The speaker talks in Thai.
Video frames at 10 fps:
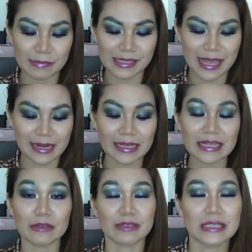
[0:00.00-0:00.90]
50%ถ้า
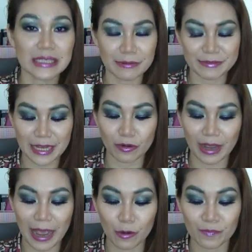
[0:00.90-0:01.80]
เกิดเราซื้อกิฟต์เซตข
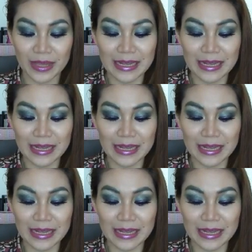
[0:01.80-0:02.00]
องเขา